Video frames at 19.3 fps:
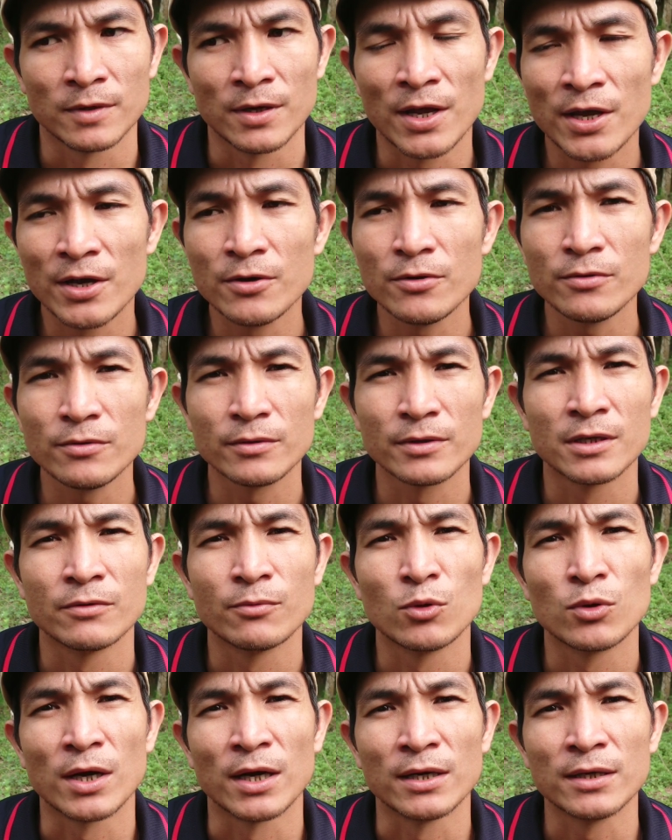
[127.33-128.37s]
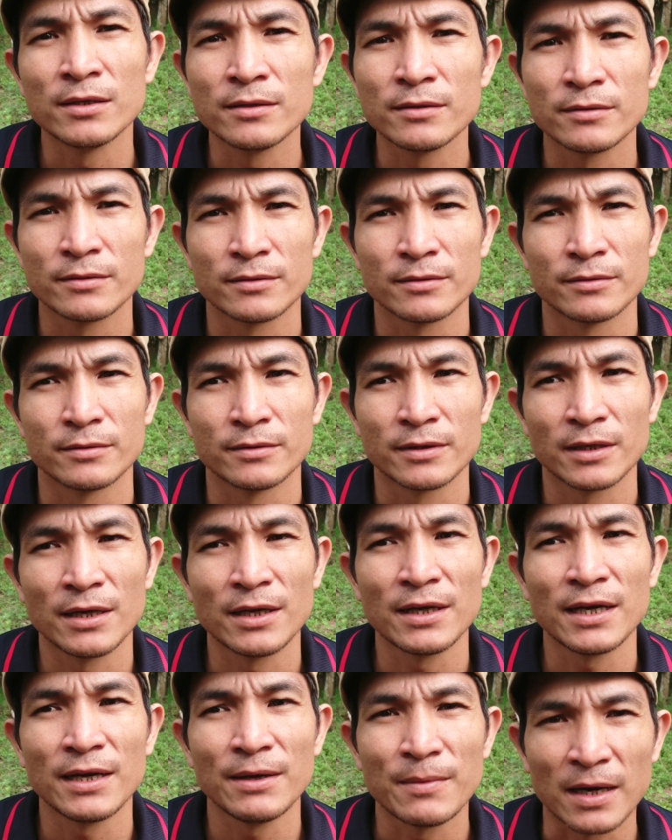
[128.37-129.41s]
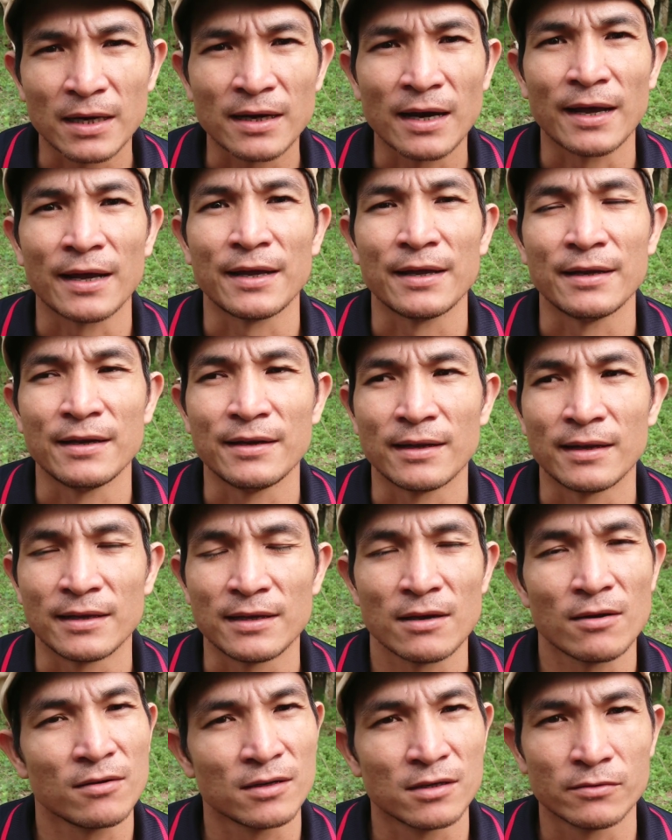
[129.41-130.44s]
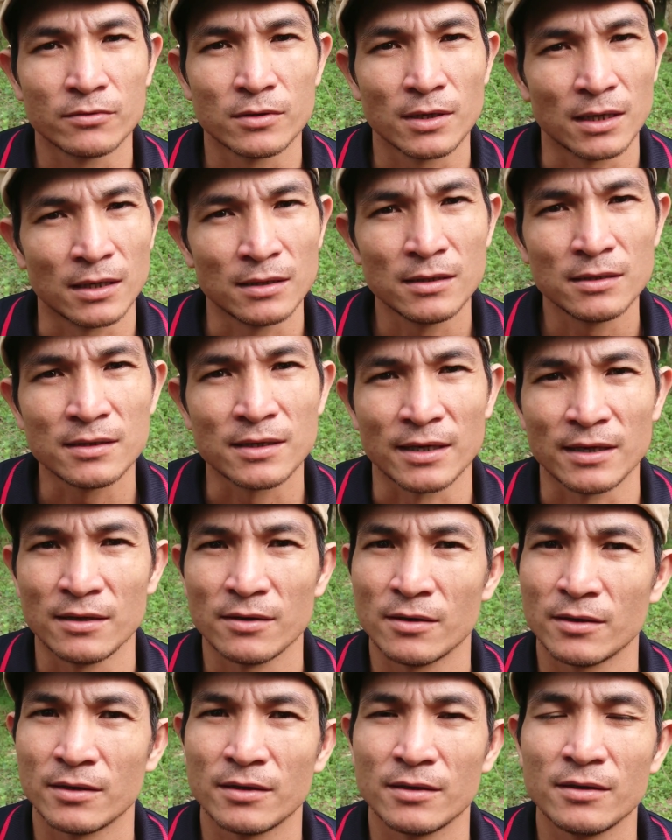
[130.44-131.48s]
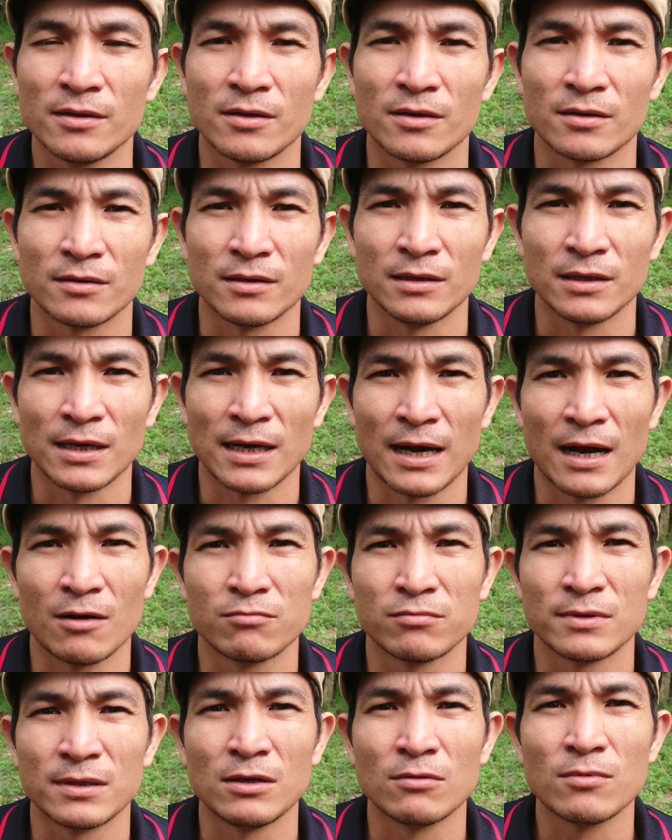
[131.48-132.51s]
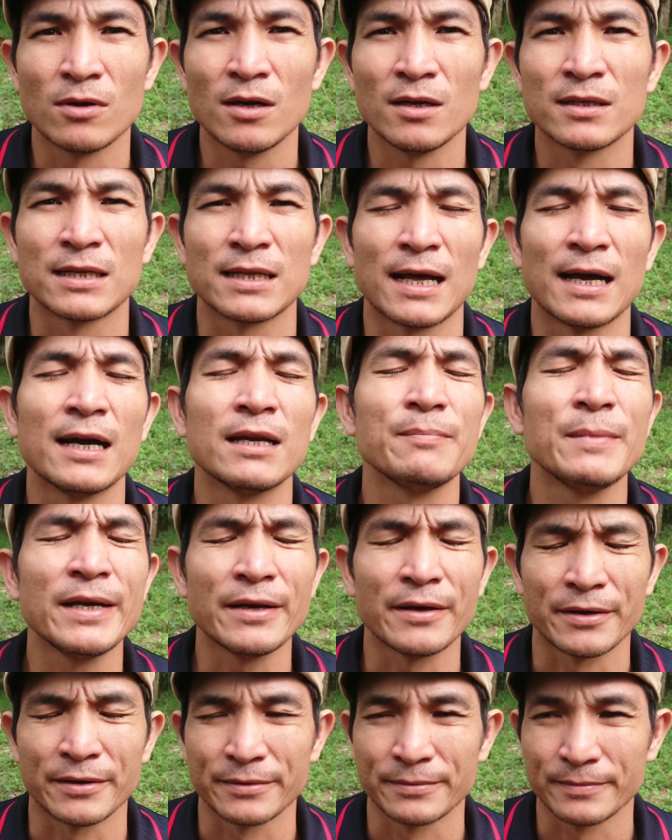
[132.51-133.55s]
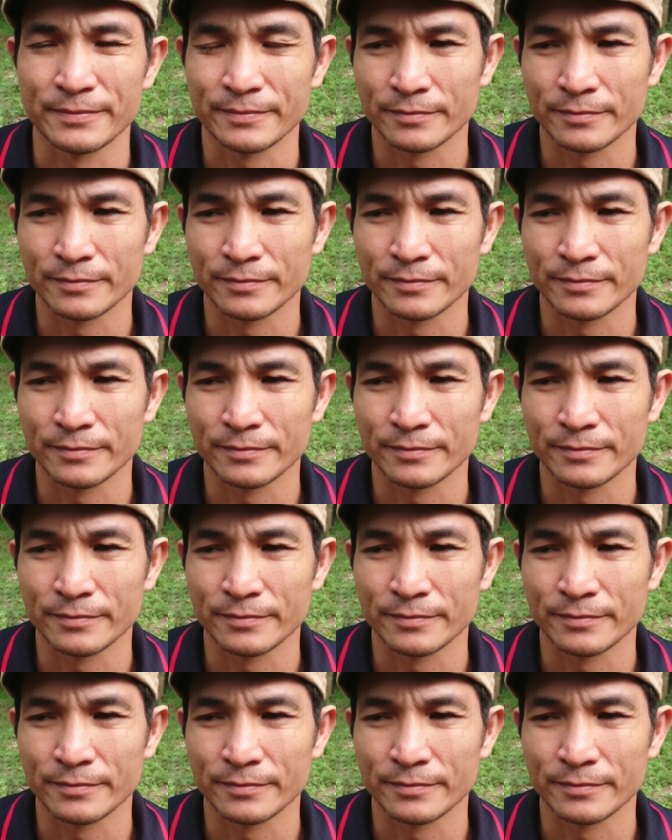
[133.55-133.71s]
nếu người phụ nữ cái cái bệnh này thì là do người phụ nữ trị thôi chứ còn người đàn ông lúc đó người ta hết biết rồi